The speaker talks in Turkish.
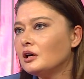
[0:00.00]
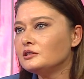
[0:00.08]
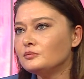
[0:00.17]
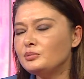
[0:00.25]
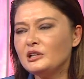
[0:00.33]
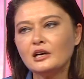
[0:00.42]

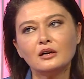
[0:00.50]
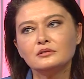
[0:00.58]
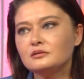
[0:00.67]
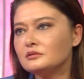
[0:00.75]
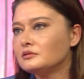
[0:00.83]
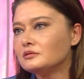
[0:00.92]
Yani
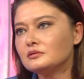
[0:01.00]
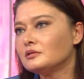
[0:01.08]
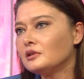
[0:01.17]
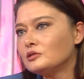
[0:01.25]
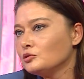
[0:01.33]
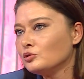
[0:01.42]
bilen
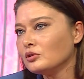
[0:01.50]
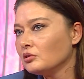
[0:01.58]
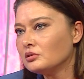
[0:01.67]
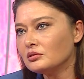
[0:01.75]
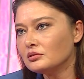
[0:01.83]
alıyor.